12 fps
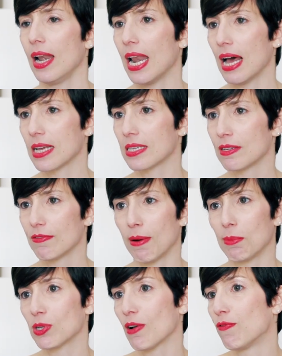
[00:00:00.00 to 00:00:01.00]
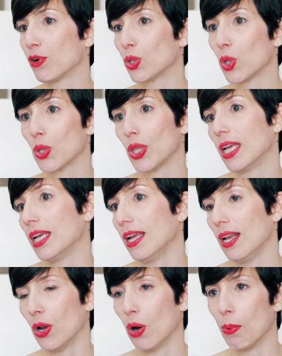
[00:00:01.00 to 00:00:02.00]
las famosas fotos
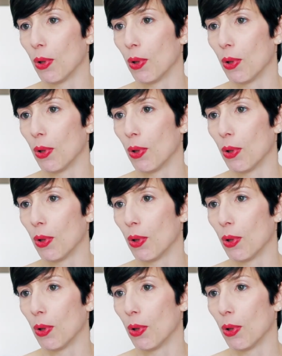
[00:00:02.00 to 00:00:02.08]
de los